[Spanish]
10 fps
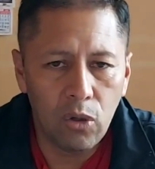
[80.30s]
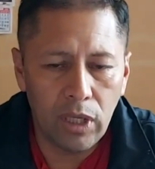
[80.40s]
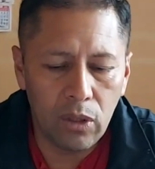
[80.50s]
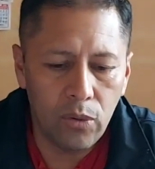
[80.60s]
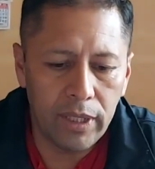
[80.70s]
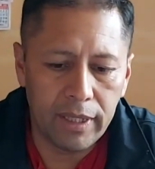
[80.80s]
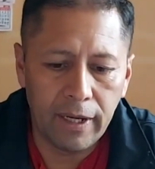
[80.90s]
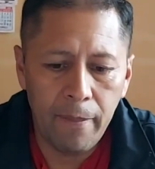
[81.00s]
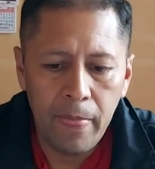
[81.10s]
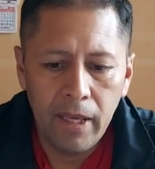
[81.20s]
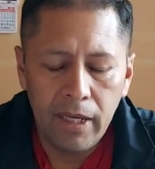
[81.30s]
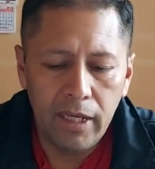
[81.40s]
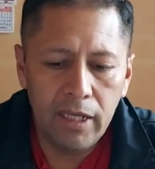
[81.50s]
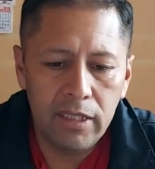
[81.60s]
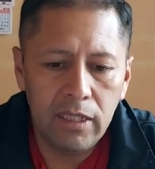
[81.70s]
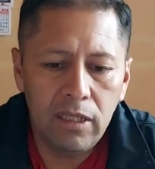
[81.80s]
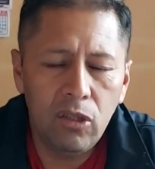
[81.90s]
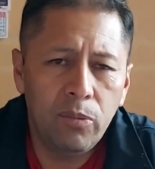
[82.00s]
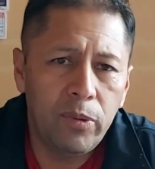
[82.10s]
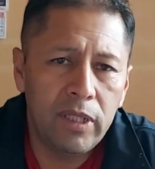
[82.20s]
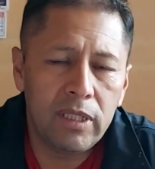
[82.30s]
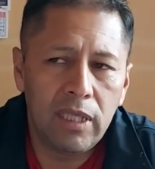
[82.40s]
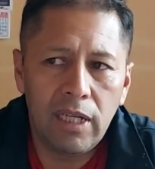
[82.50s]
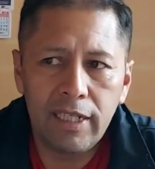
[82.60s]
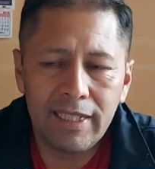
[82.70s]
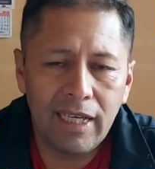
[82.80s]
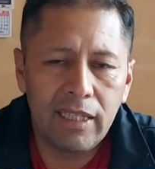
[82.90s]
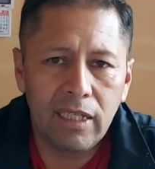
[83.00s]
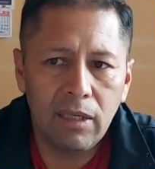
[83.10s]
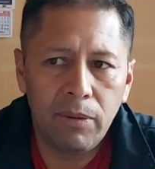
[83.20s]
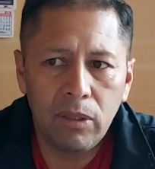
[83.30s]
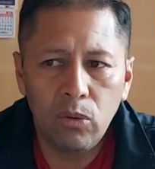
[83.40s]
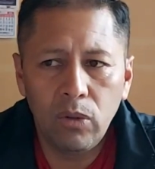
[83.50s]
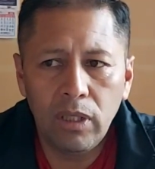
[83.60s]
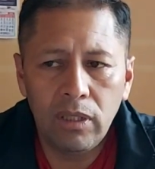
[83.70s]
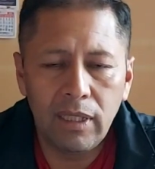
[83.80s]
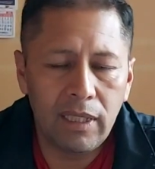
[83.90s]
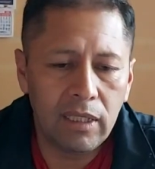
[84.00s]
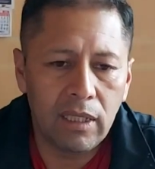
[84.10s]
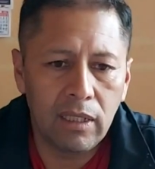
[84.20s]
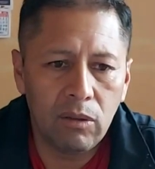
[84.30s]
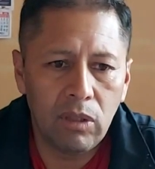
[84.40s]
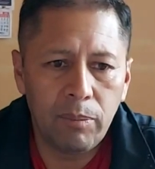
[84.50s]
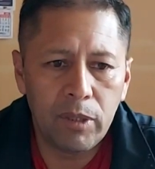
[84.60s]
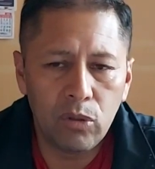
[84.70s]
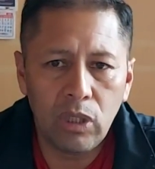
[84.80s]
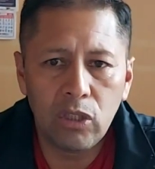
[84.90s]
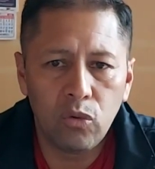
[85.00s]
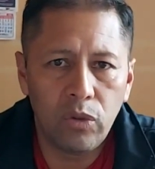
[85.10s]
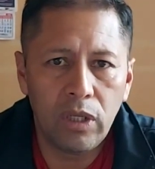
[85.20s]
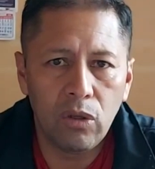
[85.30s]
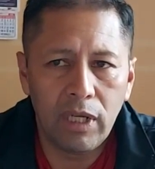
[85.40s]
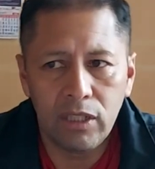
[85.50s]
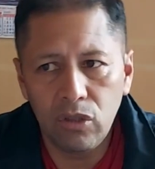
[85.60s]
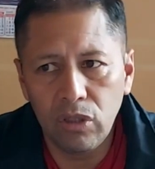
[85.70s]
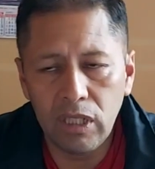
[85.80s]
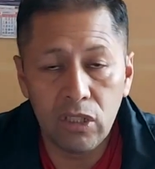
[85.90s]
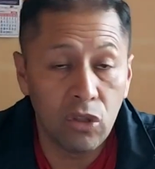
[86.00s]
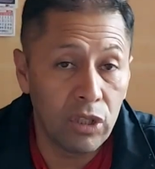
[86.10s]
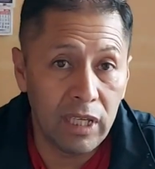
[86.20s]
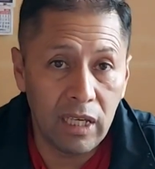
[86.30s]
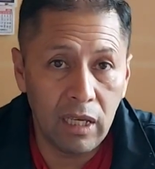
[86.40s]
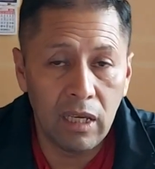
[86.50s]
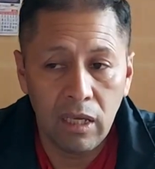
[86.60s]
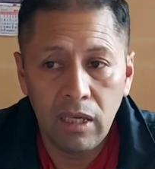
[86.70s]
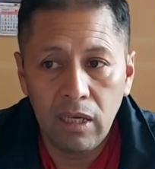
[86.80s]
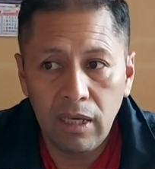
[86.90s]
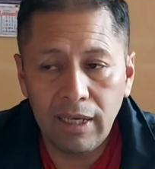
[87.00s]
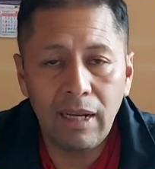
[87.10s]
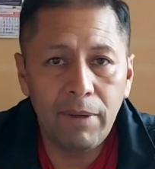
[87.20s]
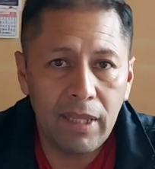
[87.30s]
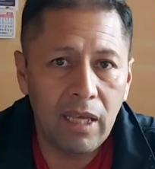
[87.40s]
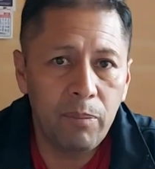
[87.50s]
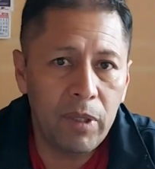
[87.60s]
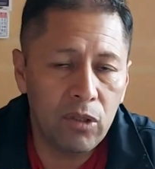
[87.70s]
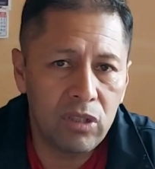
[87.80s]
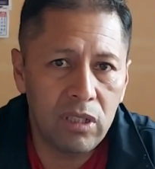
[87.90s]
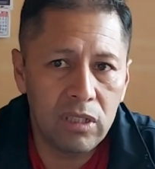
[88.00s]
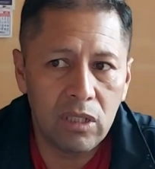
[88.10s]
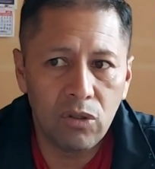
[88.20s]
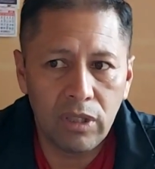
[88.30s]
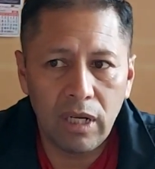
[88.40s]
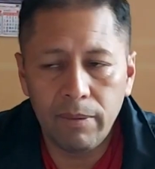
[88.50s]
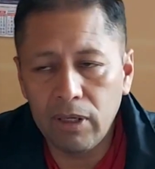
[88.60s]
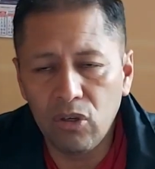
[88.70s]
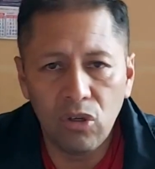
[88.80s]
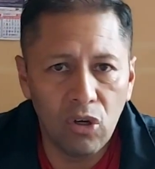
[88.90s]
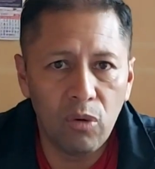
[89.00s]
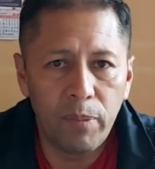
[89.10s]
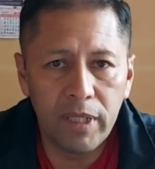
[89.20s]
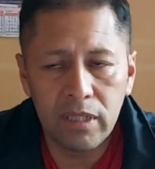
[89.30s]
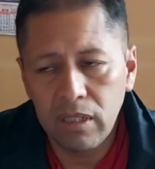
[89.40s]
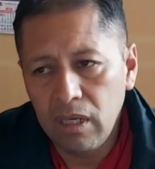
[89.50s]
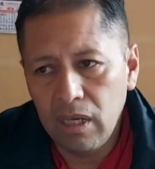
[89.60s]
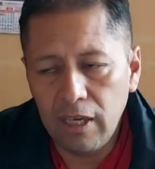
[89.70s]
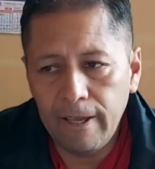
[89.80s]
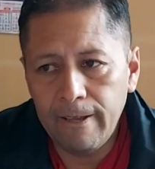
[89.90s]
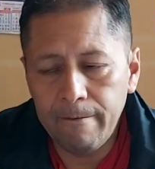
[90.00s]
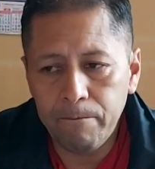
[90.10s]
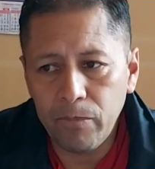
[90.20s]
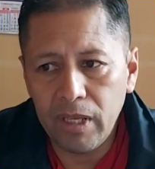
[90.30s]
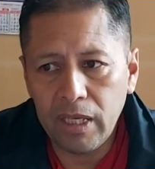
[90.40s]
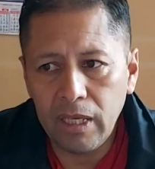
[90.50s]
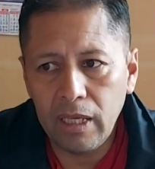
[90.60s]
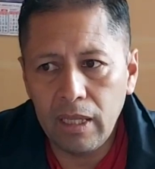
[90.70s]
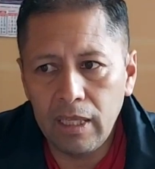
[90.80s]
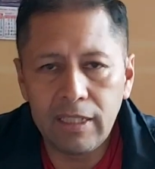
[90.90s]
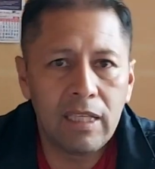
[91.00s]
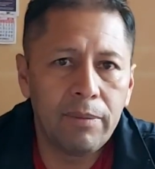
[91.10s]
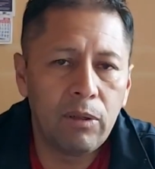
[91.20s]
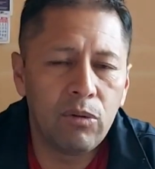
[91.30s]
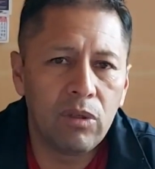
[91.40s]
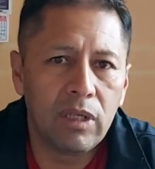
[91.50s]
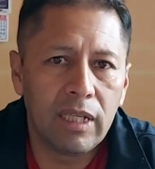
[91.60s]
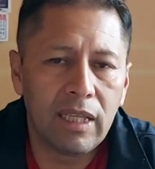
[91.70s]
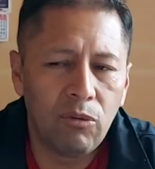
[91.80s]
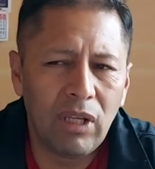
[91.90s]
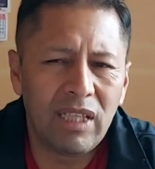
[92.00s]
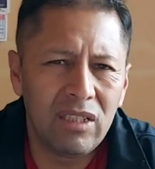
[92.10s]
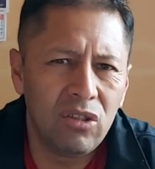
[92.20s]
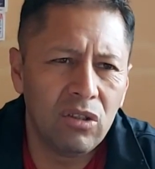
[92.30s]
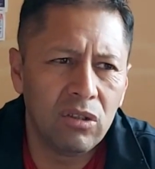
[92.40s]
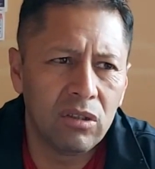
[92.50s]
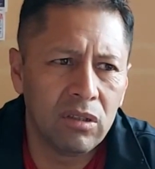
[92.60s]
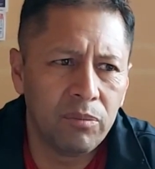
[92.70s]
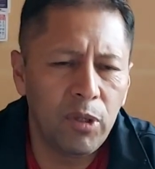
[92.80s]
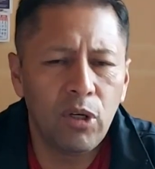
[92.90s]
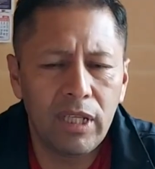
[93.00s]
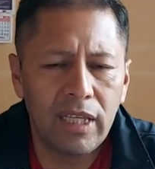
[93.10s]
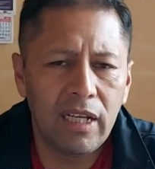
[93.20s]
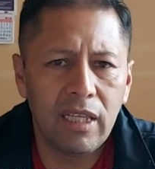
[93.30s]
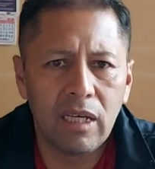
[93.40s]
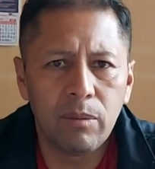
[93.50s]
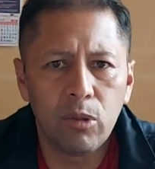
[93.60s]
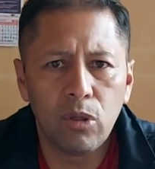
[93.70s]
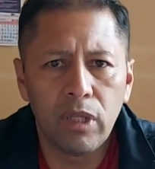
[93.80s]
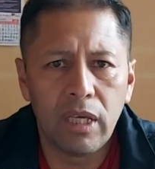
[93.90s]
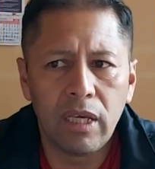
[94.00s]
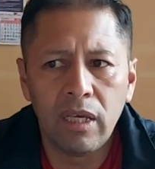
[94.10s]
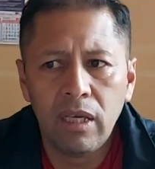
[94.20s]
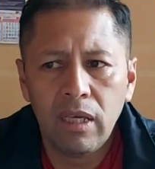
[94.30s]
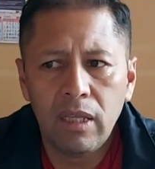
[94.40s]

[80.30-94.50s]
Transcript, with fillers: lo que encuentra. En ese sentido, pues en el rescate que efectúan detectan que una persona ha sufrido lesiones no de gravedad, pero sí se encontraba con golpes eh, y que necesitaba una, atención prioritaria, digámoslo, de,